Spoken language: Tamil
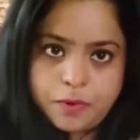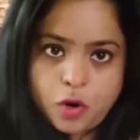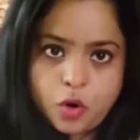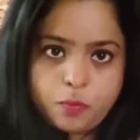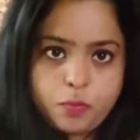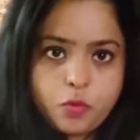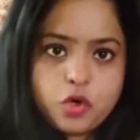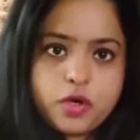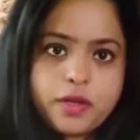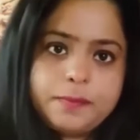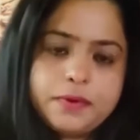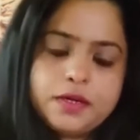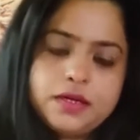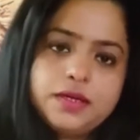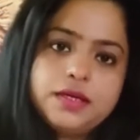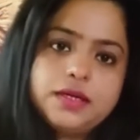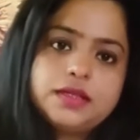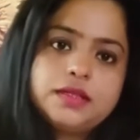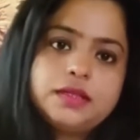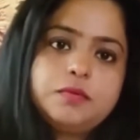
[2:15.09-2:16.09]
பொடி
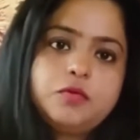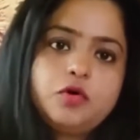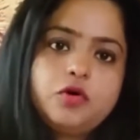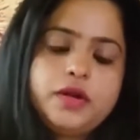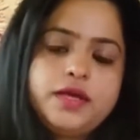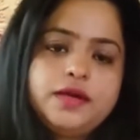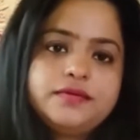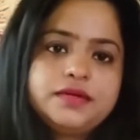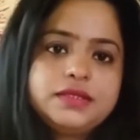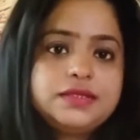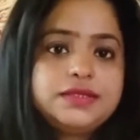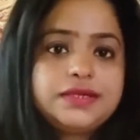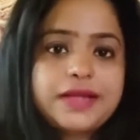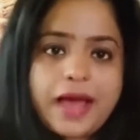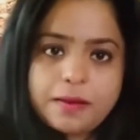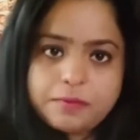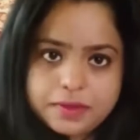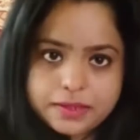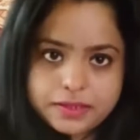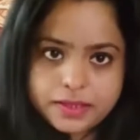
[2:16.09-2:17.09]
பண்ணி அந்த பொடியை வந்து
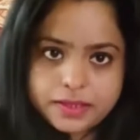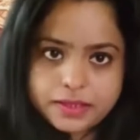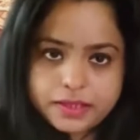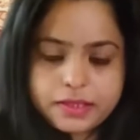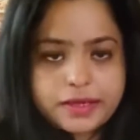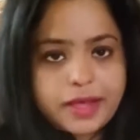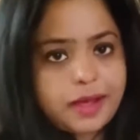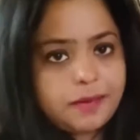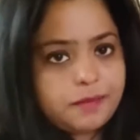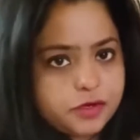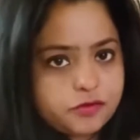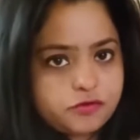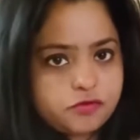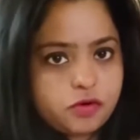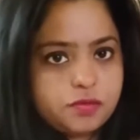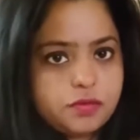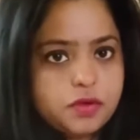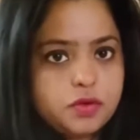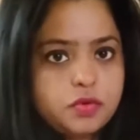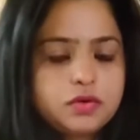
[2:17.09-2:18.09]
டேப்லெட் ஆக்கி டேப்லெட்
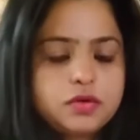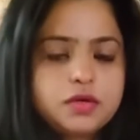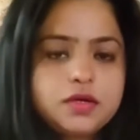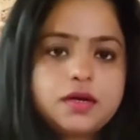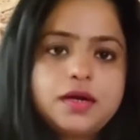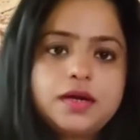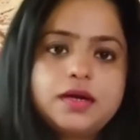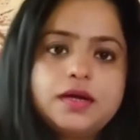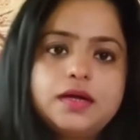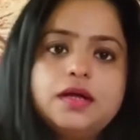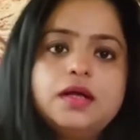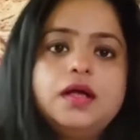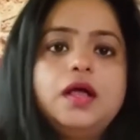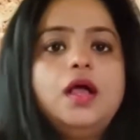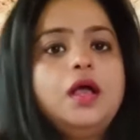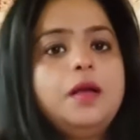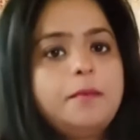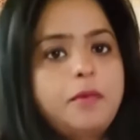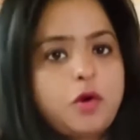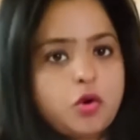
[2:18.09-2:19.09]
ஃபார்மில் கொடுக்குறாங்க
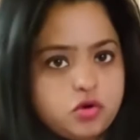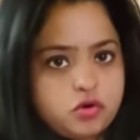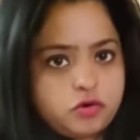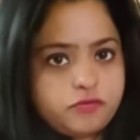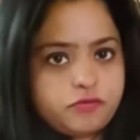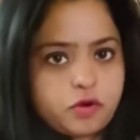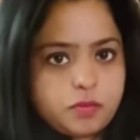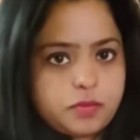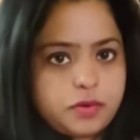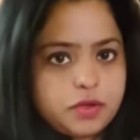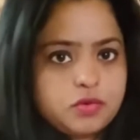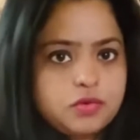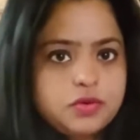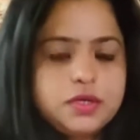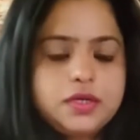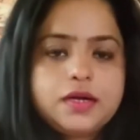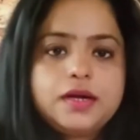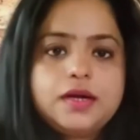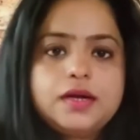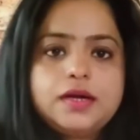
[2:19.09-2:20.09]
பவுட்ரு ஃபார்மில்
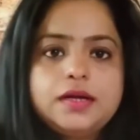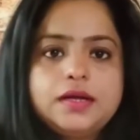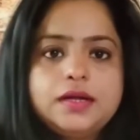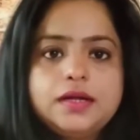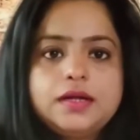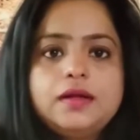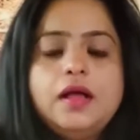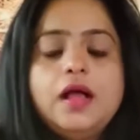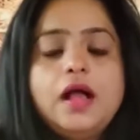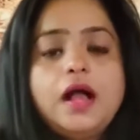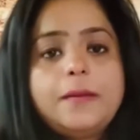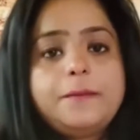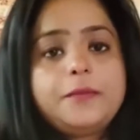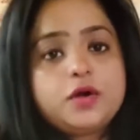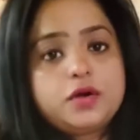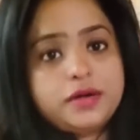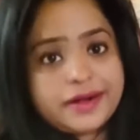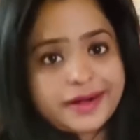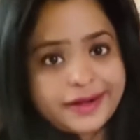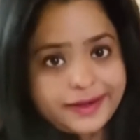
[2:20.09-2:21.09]
கொடுக்குறாங்க
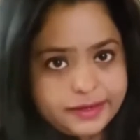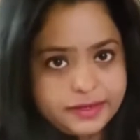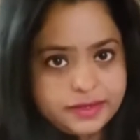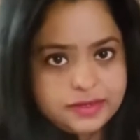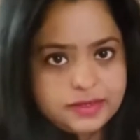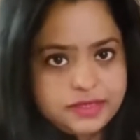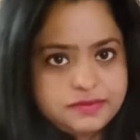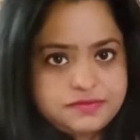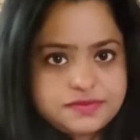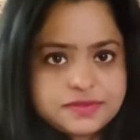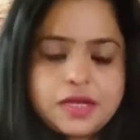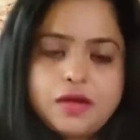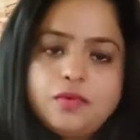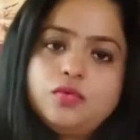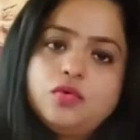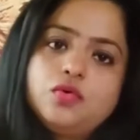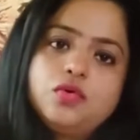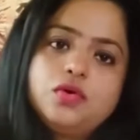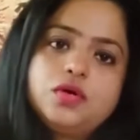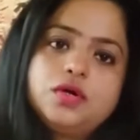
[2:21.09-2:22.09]
அப்புறம் ட்ரைடு
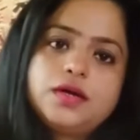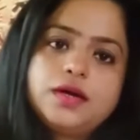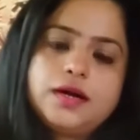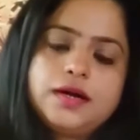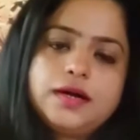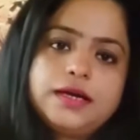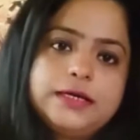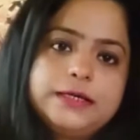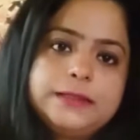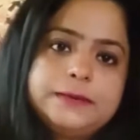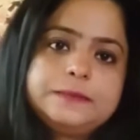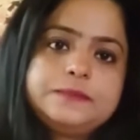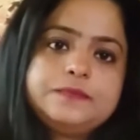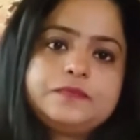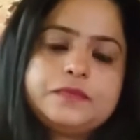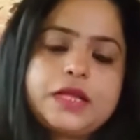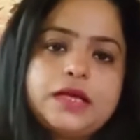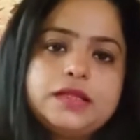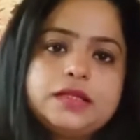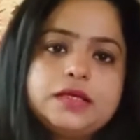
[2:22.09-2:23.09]
லீவ்ஸாகவும் கொடுக்குறாங்க
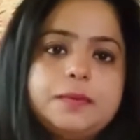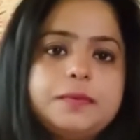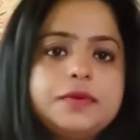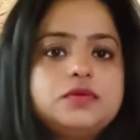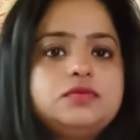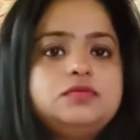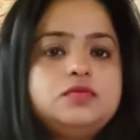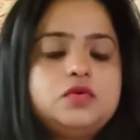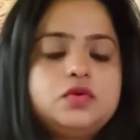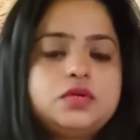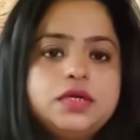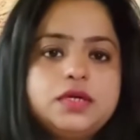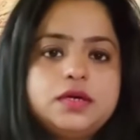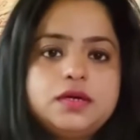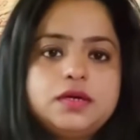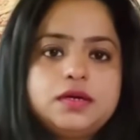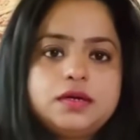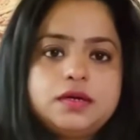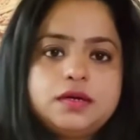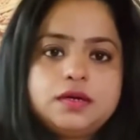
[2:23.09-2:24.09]
அதுக்கப்புறம்
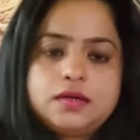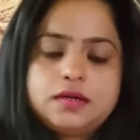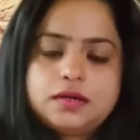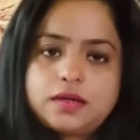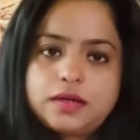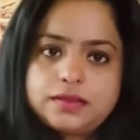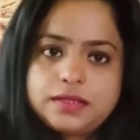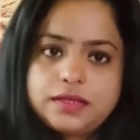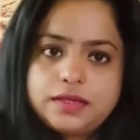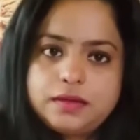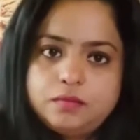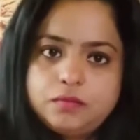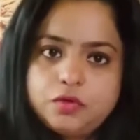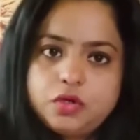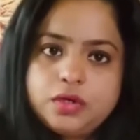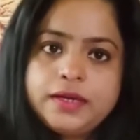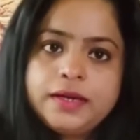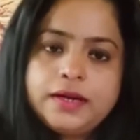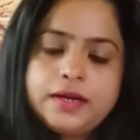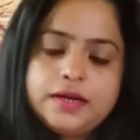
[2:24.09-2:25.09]
முருங்கை அந்த
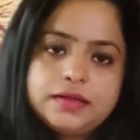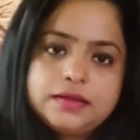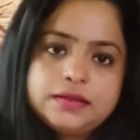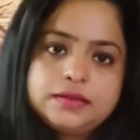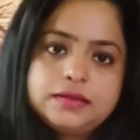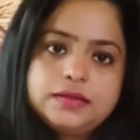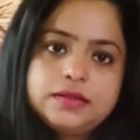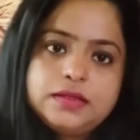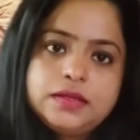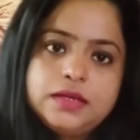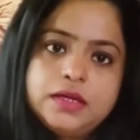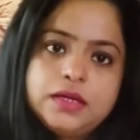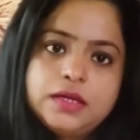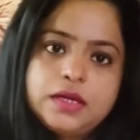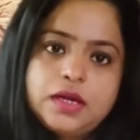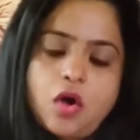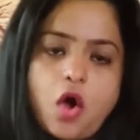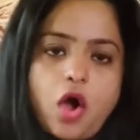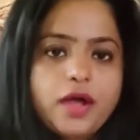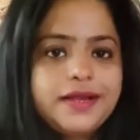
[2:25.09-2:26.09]
முருங்கையிலேருந்து
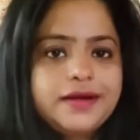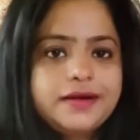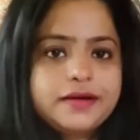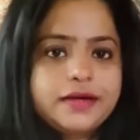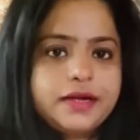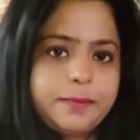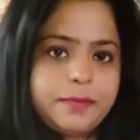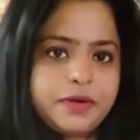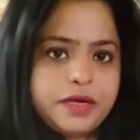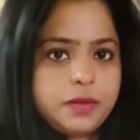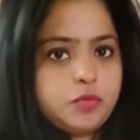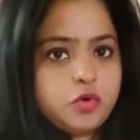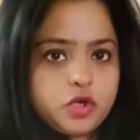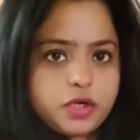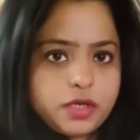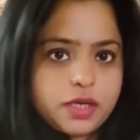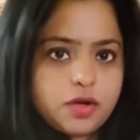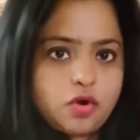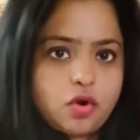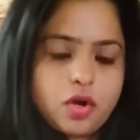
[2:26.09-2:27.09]
ஆயில் ரெடி பண்ணி
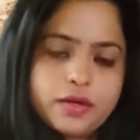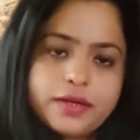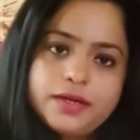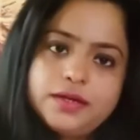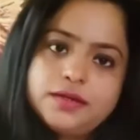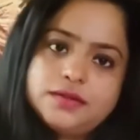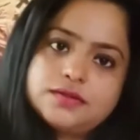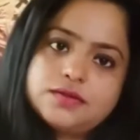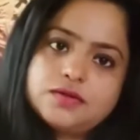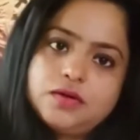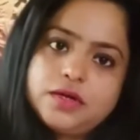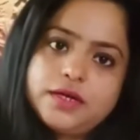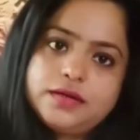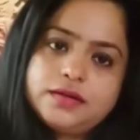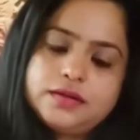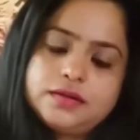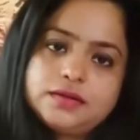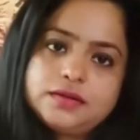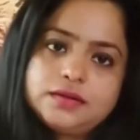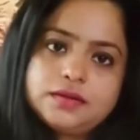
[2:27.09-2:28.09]
முருங்கை ஆயில்னு
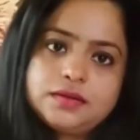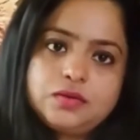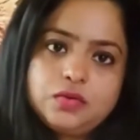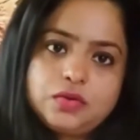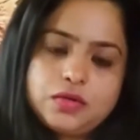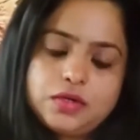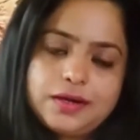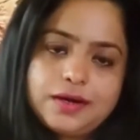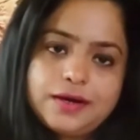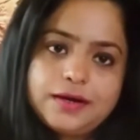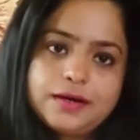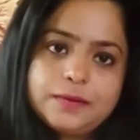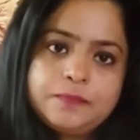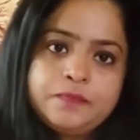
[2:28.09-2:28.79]
சொல்லிட்டு கொடுக்குறாங்க